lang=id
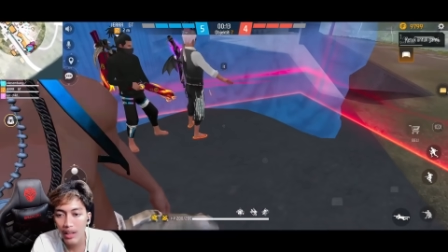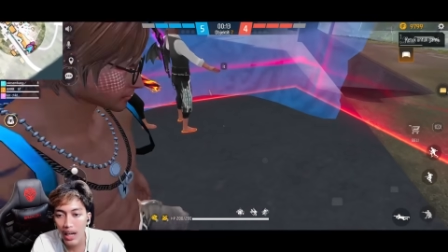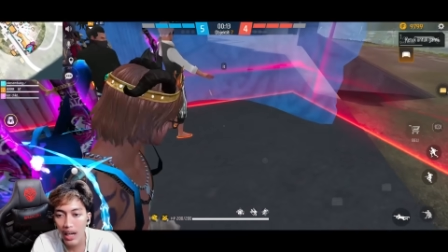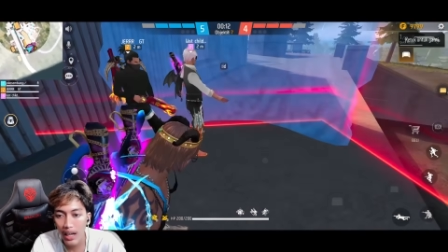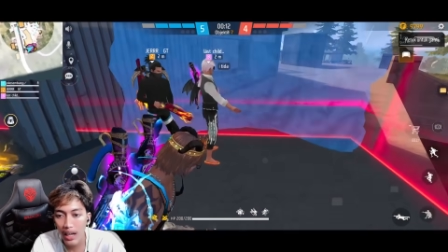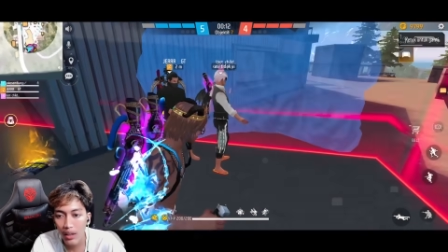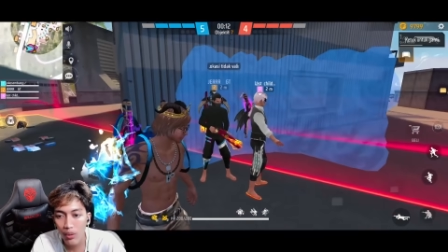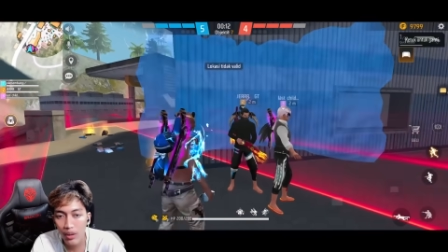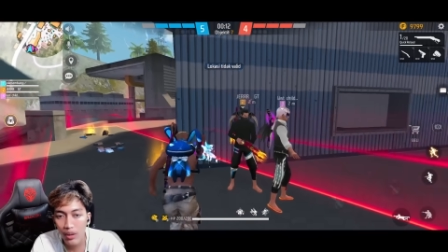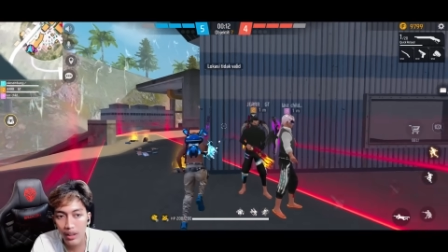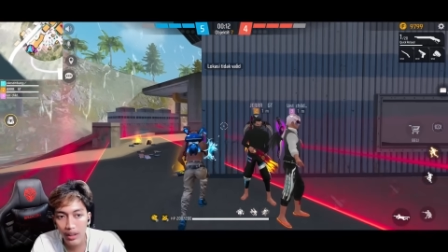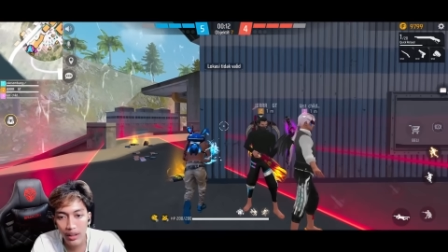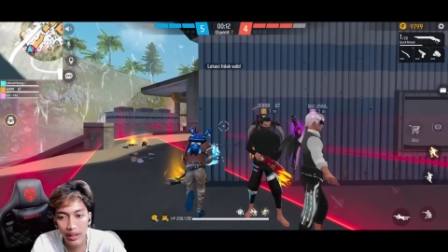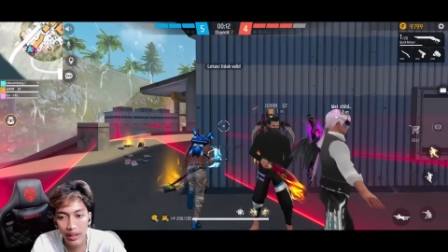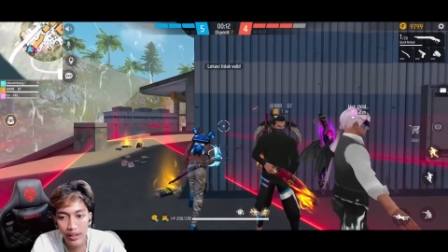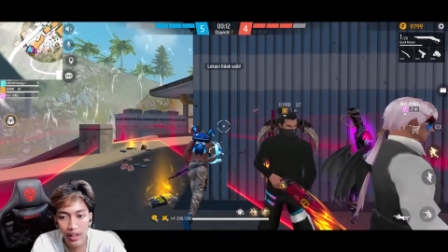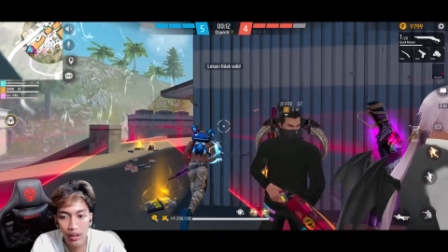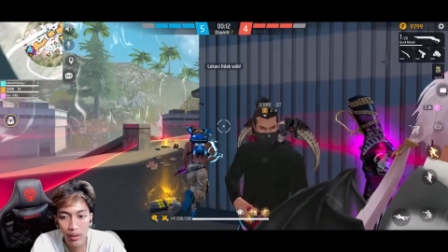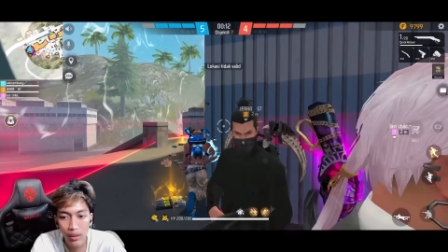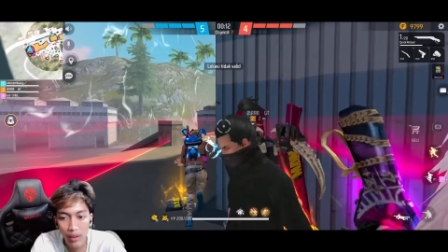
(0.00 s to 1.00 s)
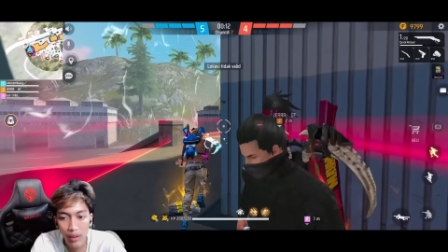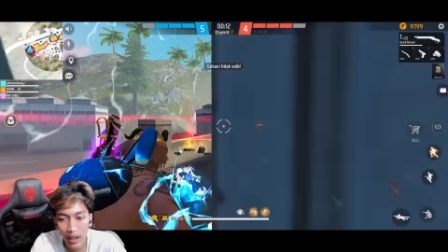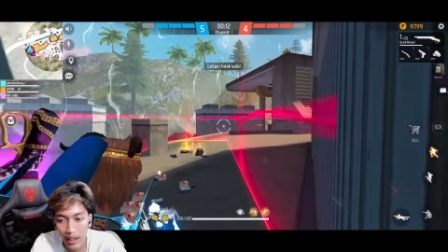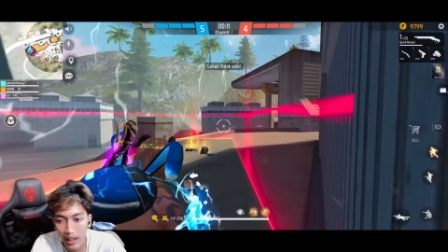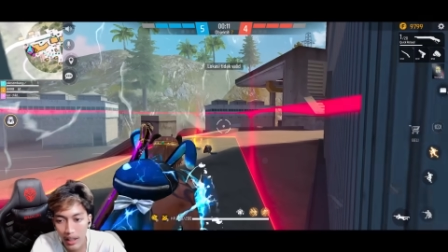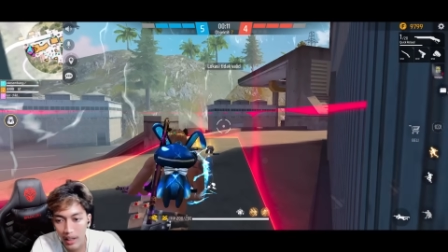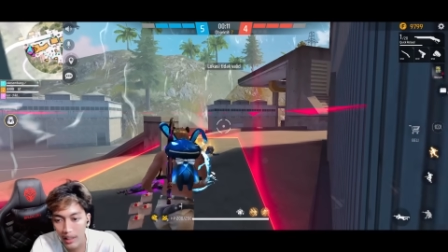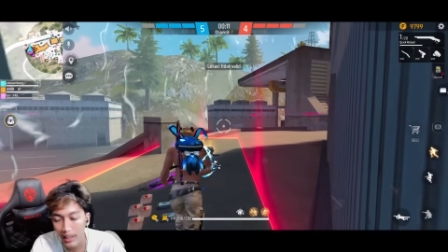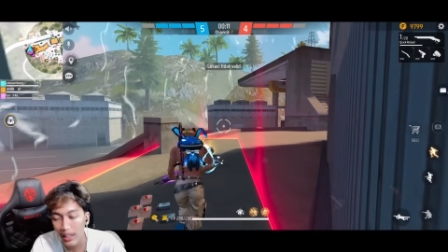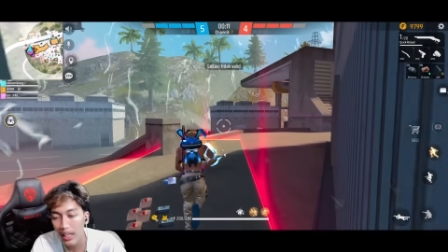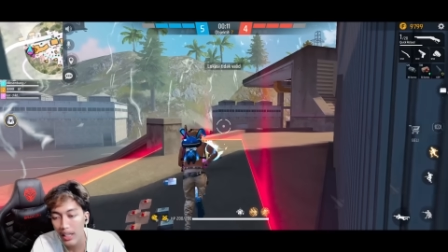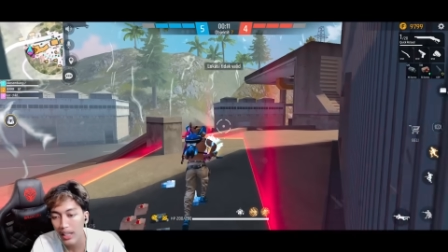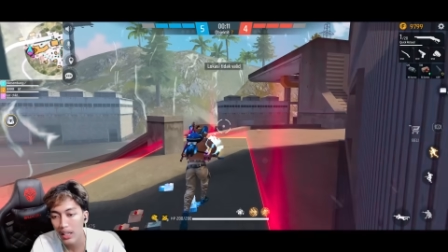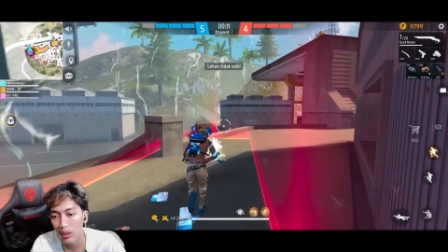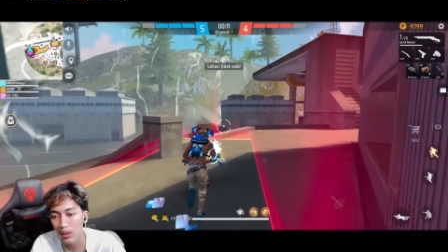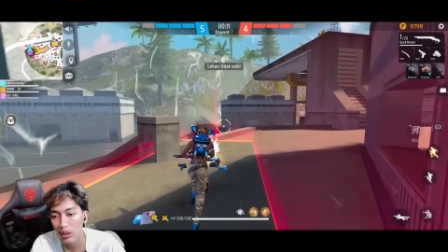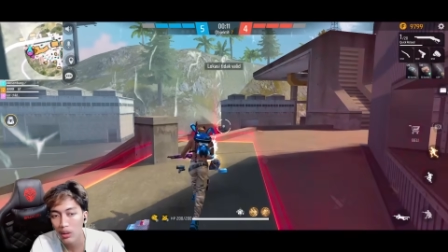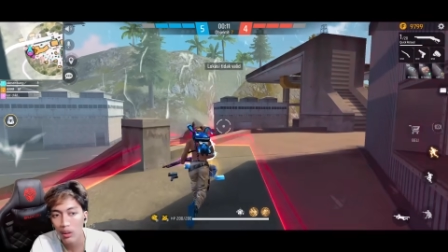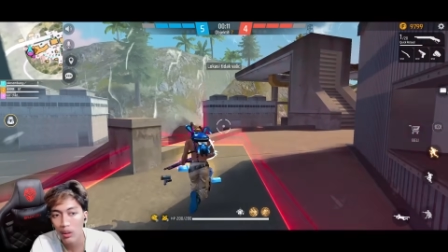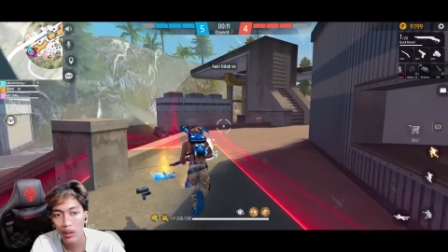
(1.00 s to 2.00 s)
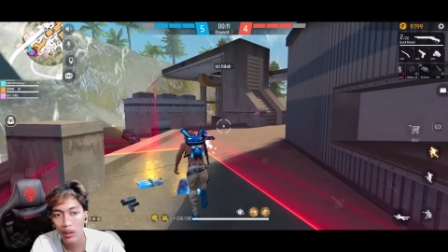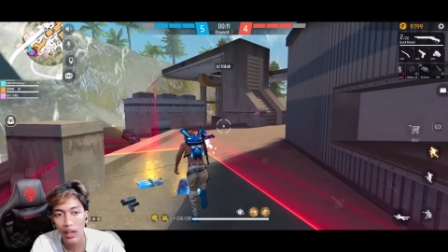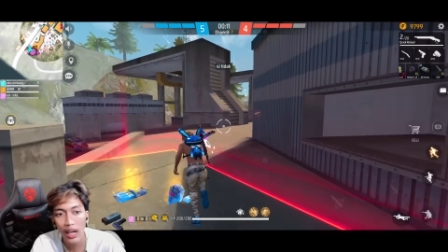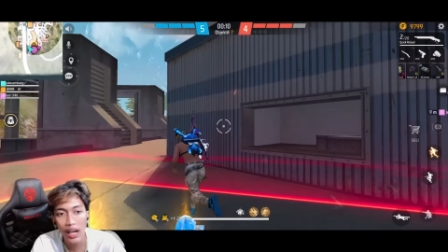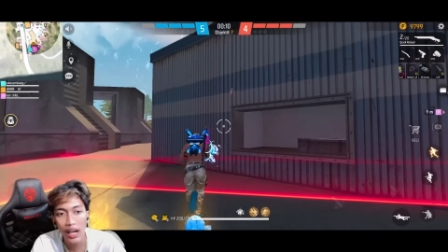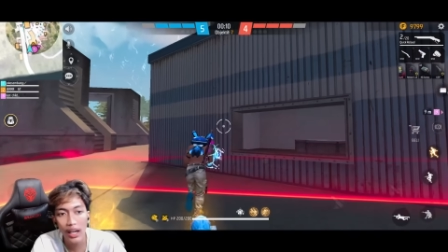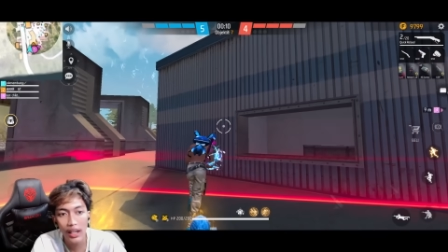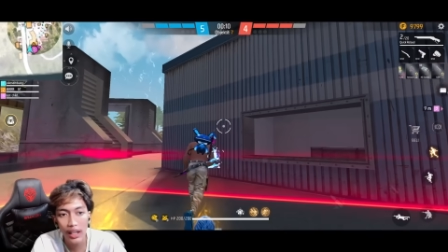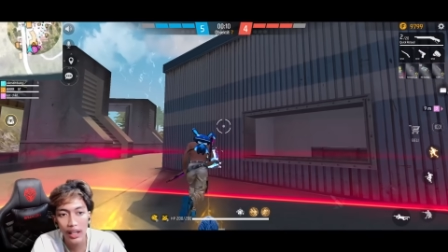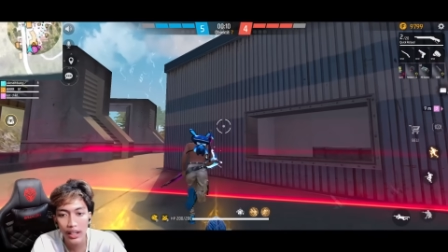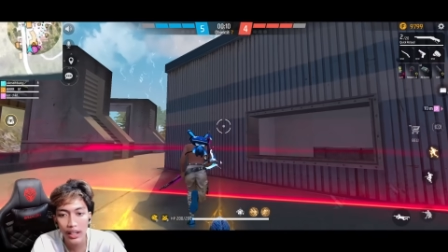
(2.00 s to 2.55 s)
build eh, ninja itu ada kan ada build Hokage ada